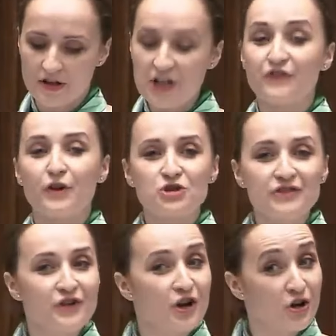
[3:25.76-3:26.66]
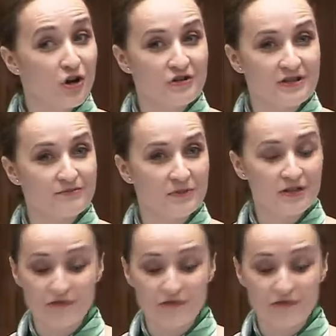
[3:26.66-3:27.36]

Ich fałszywy heroizm i